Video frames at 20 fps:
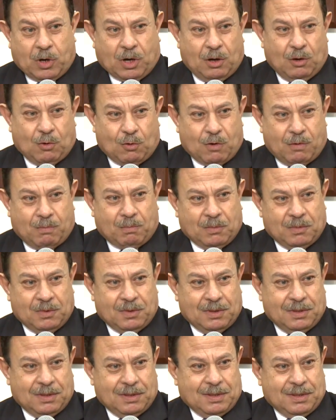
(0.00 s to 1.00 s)
رأيكم
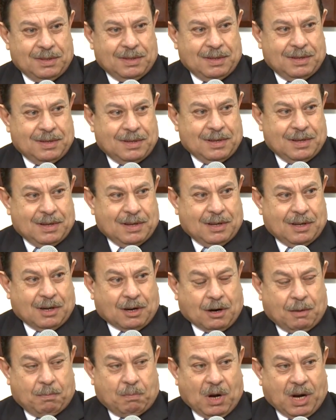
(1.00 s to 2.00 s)

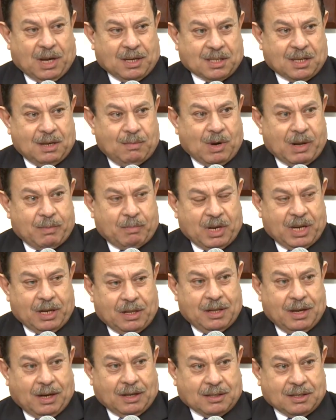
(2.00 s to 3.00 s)
الرب العظيم لما
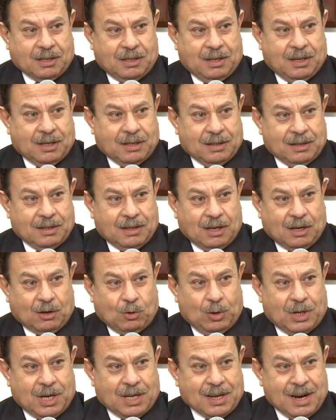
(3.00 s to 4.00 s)
يدي عطية
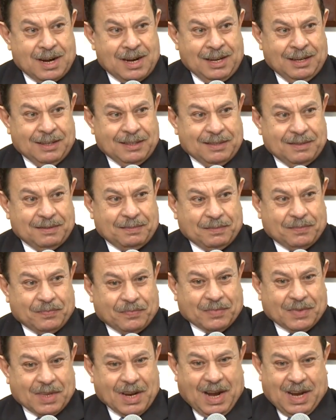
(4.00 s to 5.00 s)
ياخدها تاني
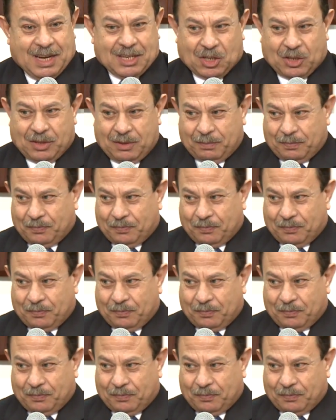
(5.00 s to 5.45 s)
حاشا